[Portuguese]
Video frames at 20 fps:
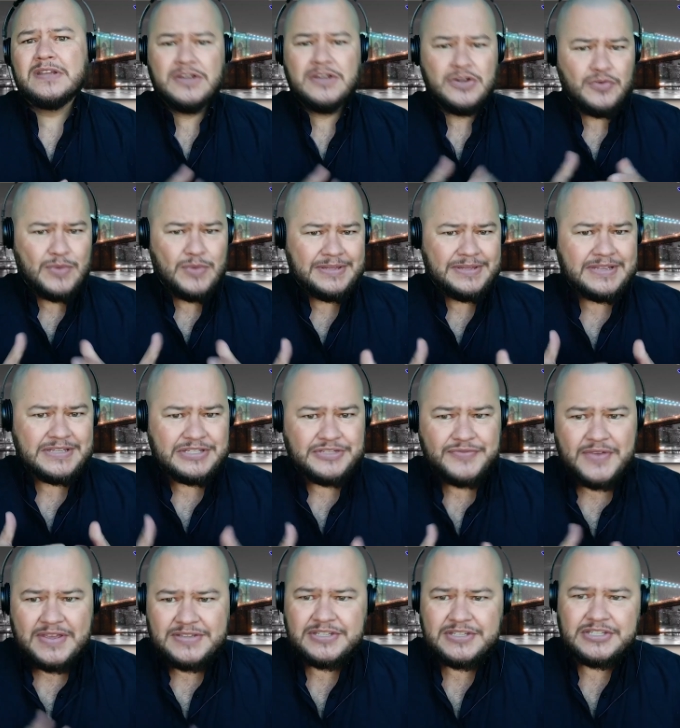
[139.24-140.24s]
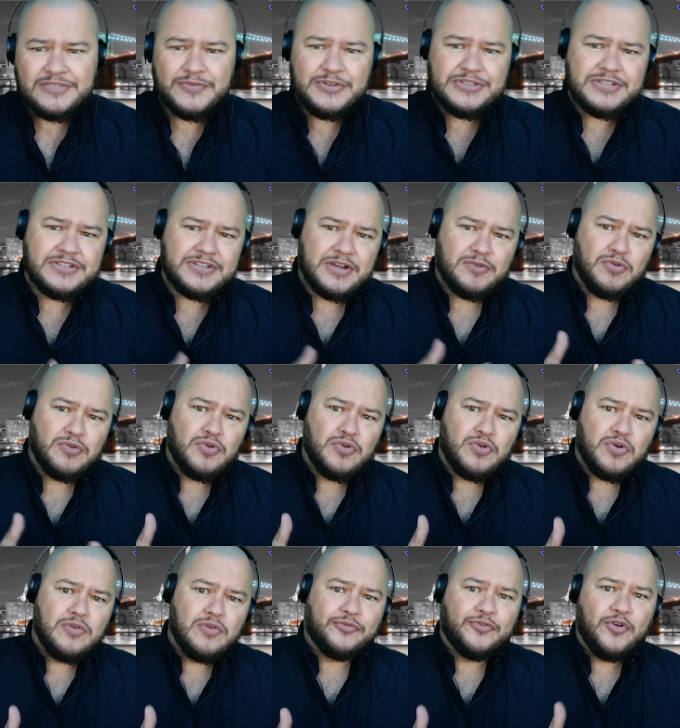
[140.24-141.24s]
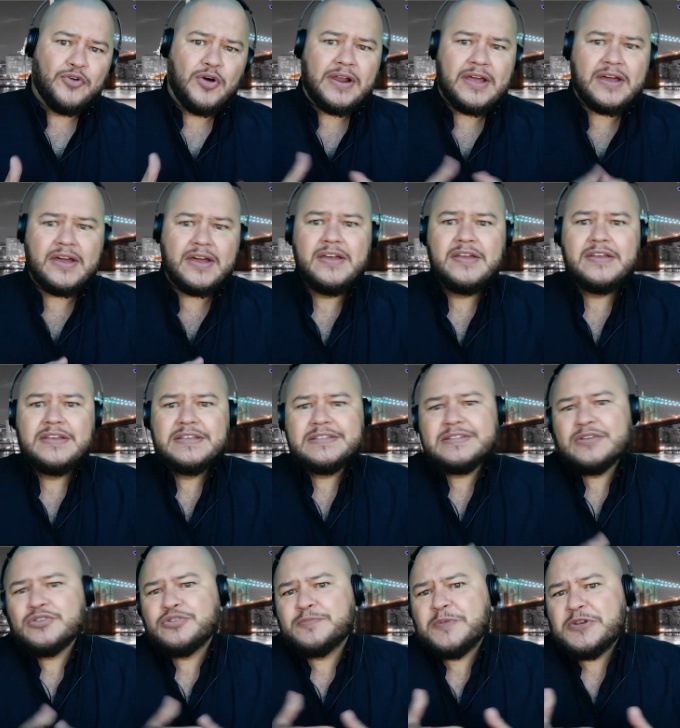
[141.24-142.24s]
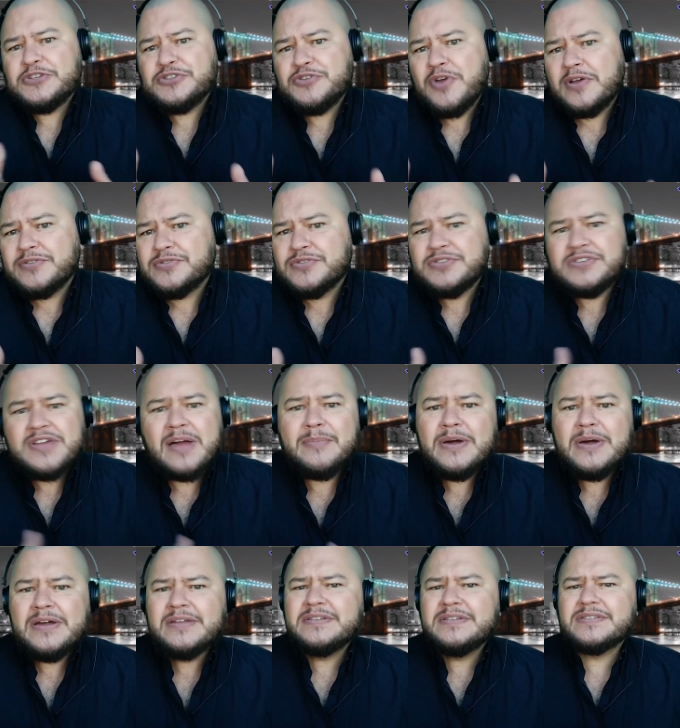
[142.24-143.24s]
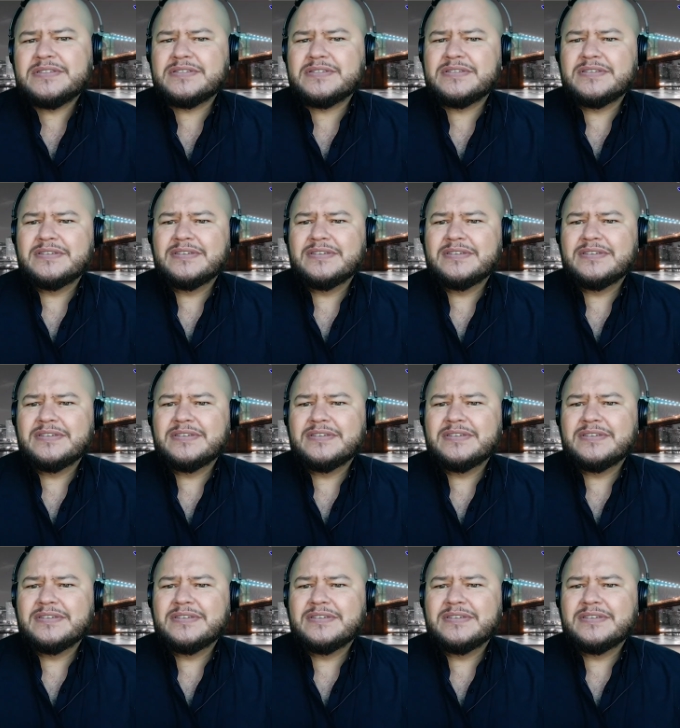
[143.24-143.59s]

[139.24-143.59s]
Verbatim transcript: Quantas vezes você já colocou fora seus preciosos diamantes?